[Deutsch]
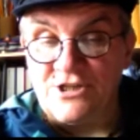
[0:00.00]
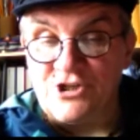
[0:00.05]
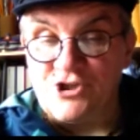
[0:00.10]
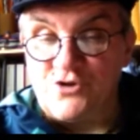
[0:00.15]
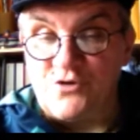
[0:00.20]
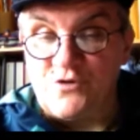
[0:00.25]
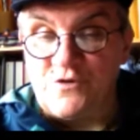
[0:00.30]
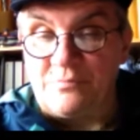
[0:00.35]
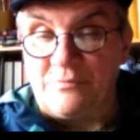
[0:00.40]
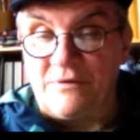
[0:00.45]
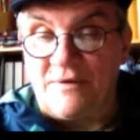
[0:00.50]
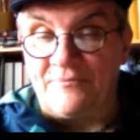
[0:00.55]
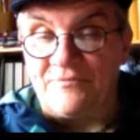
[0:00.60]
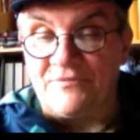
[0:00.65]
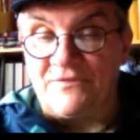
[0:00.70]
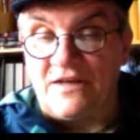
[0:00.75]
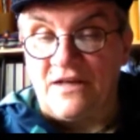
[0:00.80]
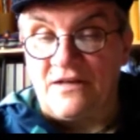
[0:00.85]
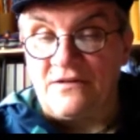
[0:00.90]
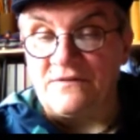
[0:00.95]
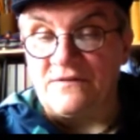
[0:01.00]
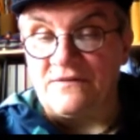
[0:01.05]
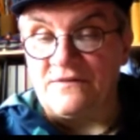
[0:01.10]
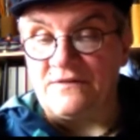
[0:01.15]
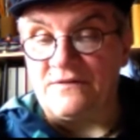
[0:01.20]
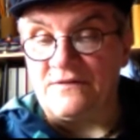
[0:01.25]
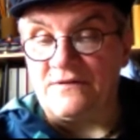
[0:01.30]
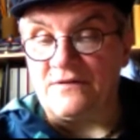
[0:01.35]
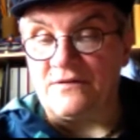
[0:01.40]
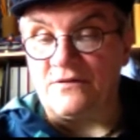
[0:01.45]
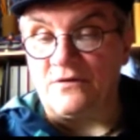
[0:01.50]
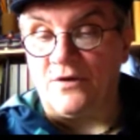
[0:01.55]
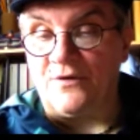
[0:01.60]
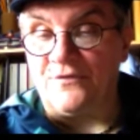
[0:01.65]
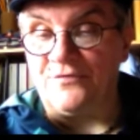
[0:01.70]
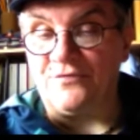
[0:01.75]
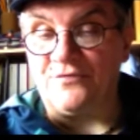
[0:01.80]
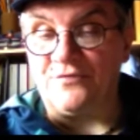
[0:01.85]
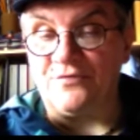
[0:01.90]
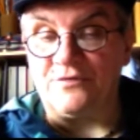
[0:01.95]
stößt man ganz
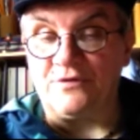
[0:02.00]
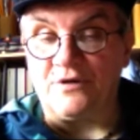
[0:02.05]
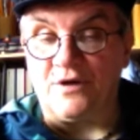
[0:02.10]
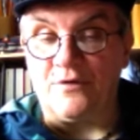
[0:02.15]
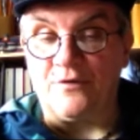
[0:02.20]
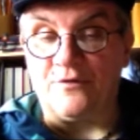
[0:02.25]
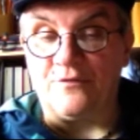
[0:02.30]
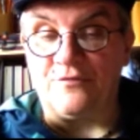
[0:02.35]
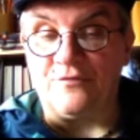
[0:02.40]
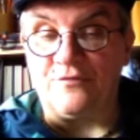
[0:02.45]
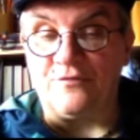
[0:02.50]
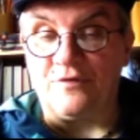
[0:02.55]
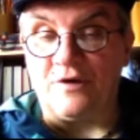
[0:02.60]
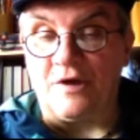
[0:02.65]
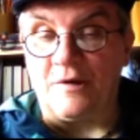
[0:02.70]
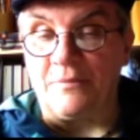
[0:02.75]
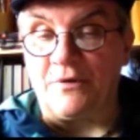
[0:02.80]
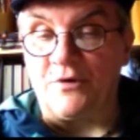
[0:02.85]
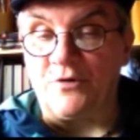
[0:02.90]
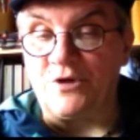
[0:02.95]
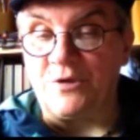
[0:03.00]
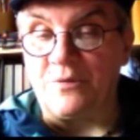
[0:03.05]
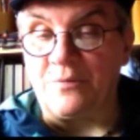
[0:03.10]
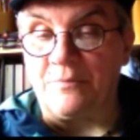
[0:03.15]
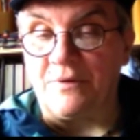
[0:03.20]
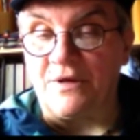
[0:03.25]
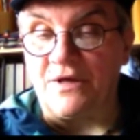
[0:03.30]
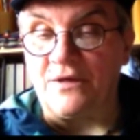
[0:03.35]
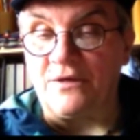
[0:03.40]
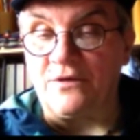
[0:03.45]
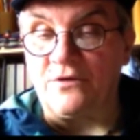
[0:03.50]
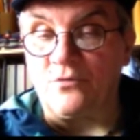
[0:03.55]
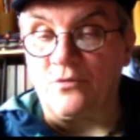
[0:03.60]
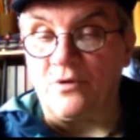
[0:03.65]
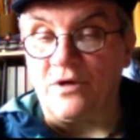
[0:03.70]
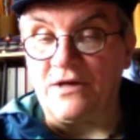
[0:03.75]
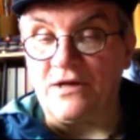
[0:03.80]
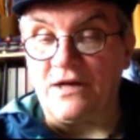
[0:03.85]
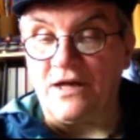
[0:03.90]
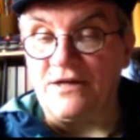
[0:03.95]
oft auf, erbaut bei
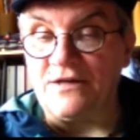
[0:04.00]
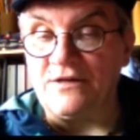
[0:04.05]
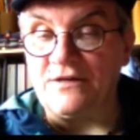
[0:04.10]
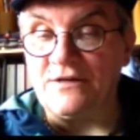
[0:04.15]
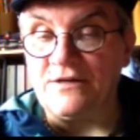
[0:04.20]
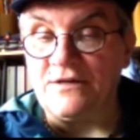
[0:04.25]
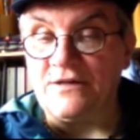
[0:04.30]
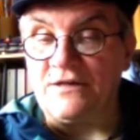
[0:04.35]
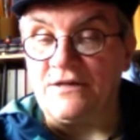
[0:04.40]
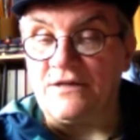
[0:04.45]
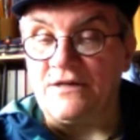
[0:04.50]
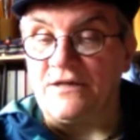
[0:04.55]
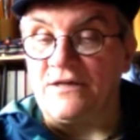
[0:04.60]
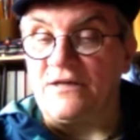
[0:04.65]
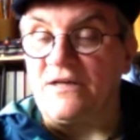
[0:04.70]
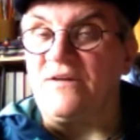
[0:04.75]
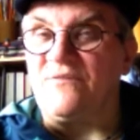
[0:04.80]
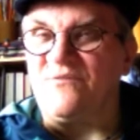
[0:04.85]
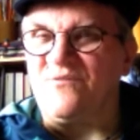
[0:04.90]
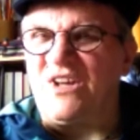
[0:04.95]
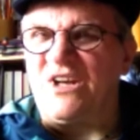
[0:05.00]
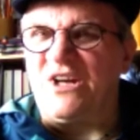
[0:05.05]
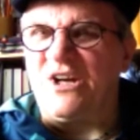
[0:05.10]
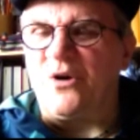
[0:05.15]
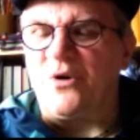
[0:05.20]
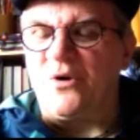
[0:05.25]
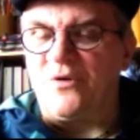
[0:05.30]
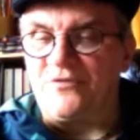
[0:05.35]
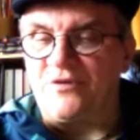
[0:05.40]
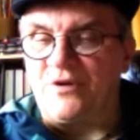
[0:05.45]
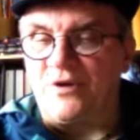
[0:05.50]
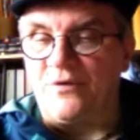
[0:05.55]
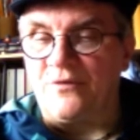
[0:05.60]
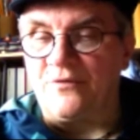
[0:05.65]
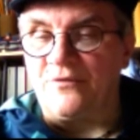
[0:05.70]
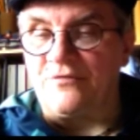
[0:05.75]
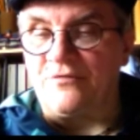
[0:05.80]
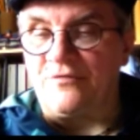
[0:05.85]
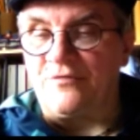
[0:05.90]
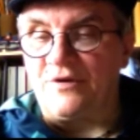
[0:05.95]
Johann Lange, äh, weniger oft
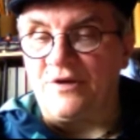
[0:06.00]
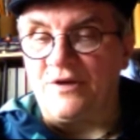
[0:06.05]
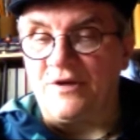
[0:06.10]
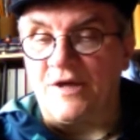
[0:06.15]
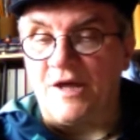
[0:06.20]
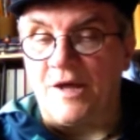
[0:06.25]
auf, äh,